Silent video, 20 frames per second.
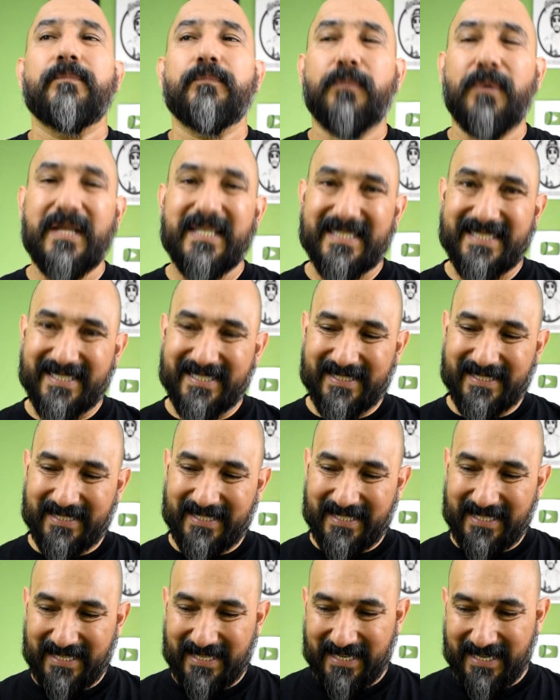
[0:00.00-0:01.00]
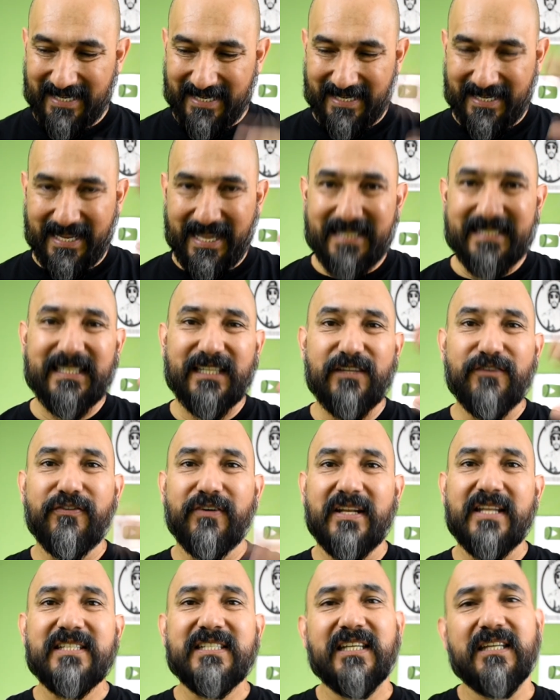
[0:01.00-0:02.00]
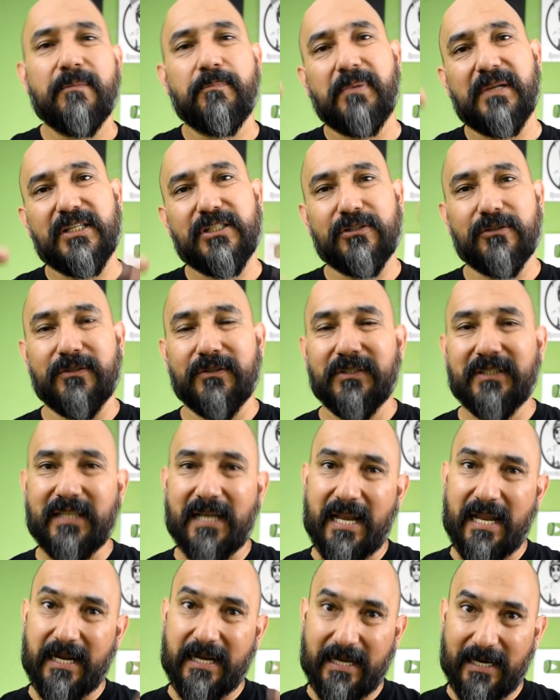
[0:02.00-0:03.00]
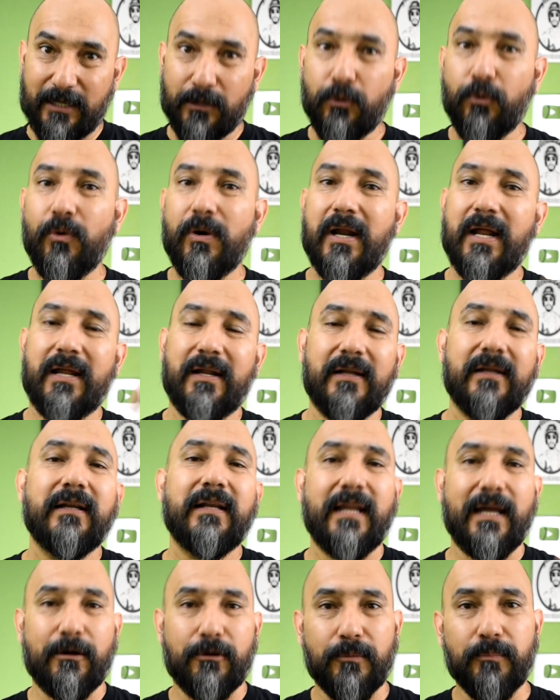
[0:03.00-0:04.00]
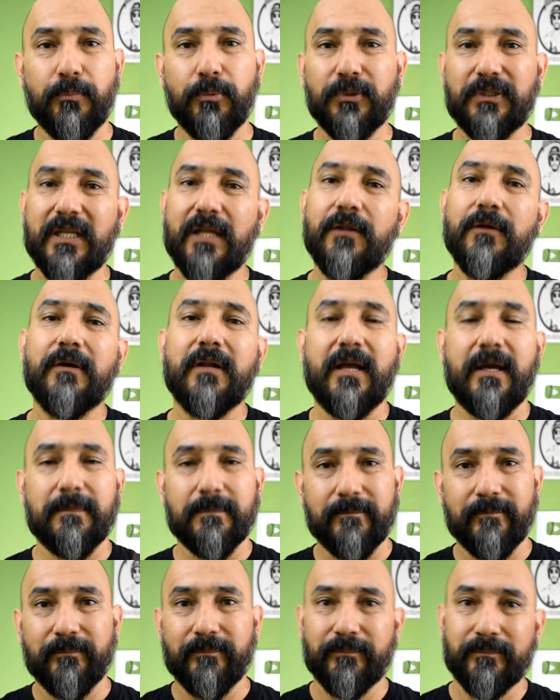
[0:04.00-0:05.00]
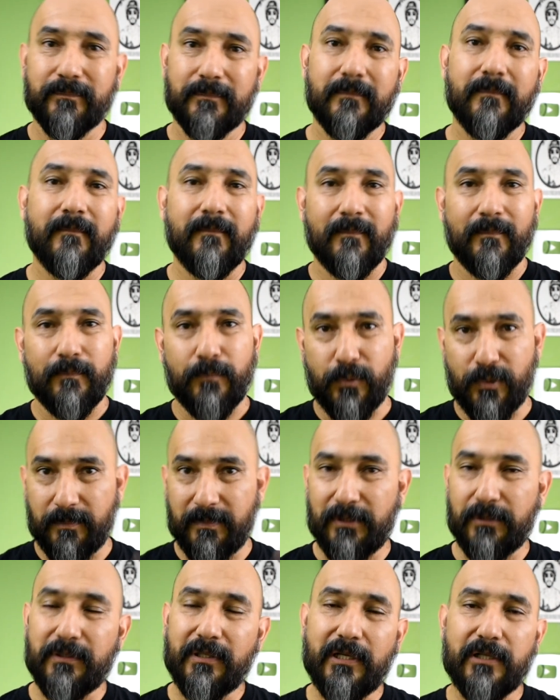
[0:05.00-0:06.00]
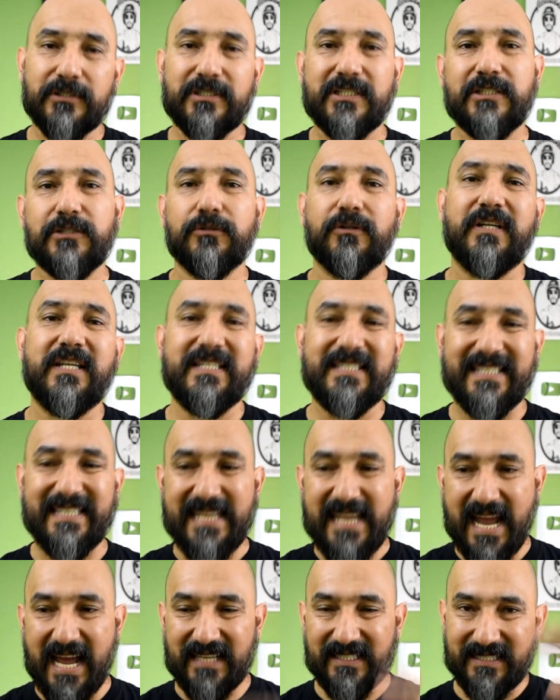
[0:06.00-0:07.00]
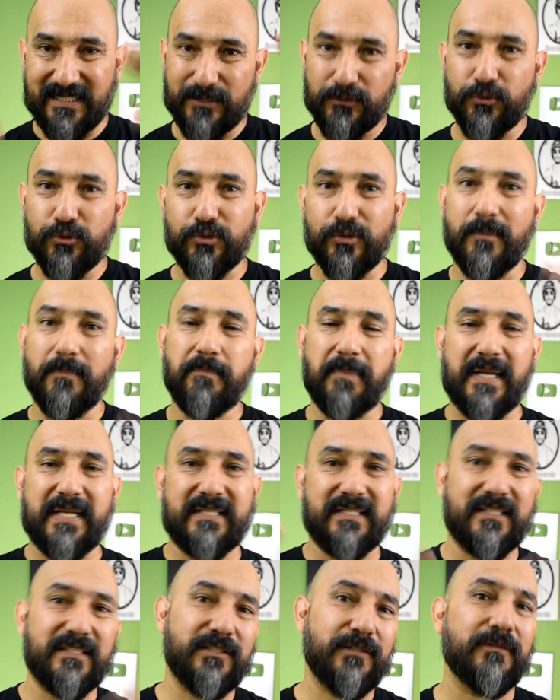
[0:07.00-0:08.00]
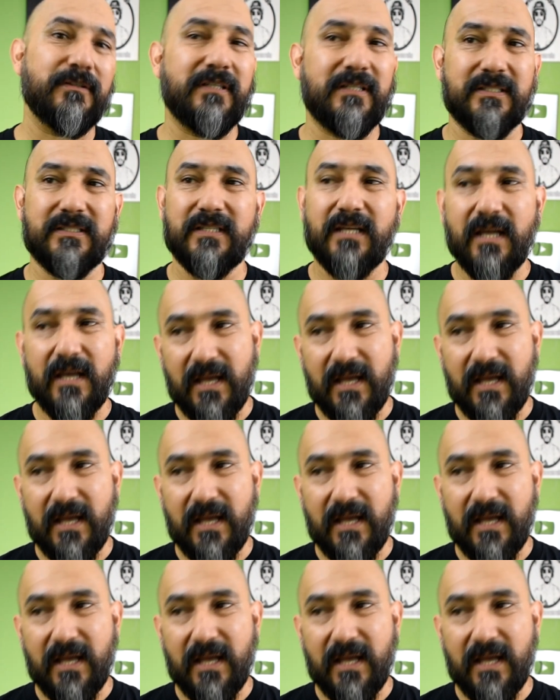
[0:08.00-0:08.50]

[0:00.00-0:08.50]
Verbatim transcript: pues esa diferencia de presión te la calcula la computadora por medio de los sensores y hace sus compensaciones.